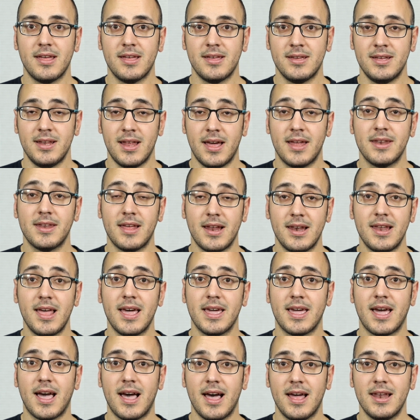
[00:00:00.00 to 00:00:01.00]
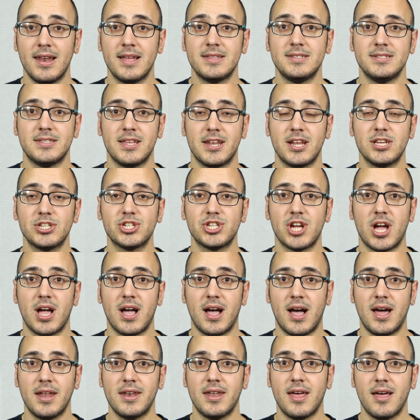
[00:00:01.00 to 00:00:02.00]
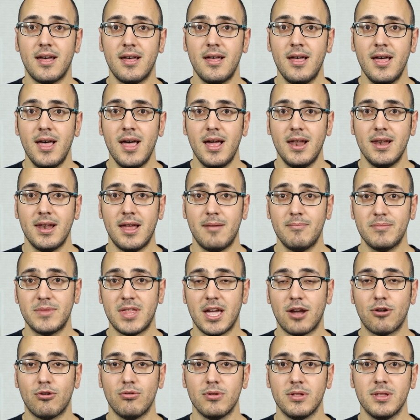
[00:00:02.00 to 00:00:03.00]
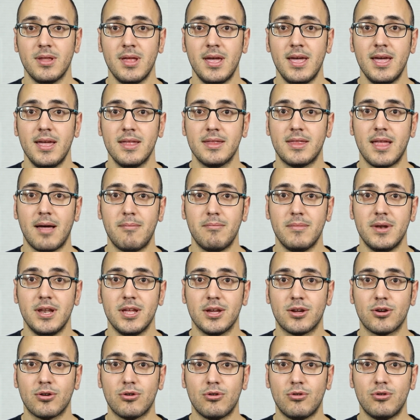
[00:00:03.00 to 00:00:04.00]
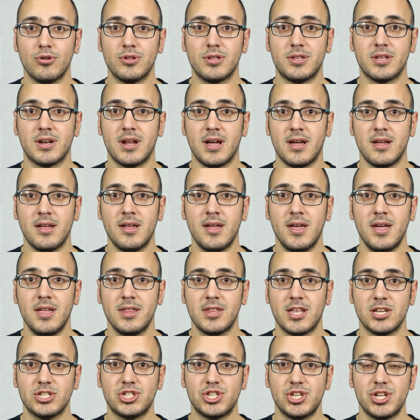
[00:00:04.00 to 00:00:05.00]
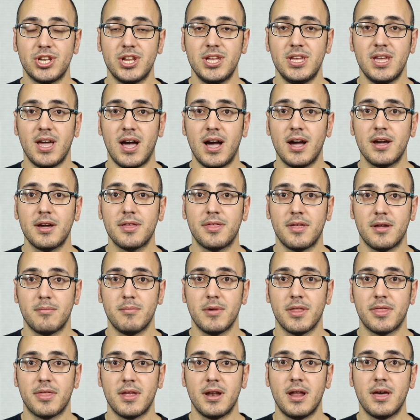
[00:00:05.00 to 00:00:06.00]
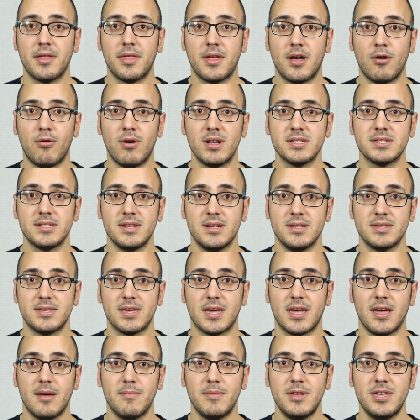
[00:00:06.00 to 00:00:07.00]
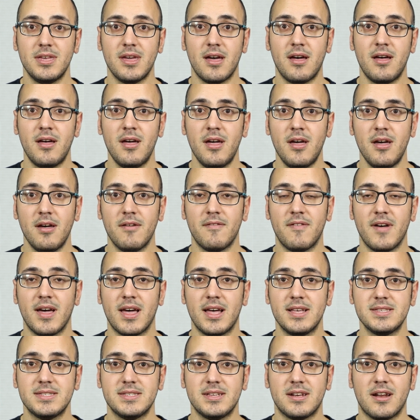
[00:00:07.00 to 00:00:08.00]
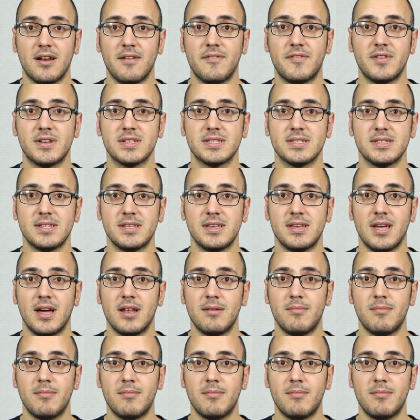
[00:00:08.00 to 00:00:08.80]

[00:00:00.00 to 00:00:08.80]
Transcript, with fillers: إلى أن اللائحة التي ترشح عنها لم تكن تملك قدرة تشجيرية أكثر من ثلاث حواصل انتخابية فخسر الفرزلي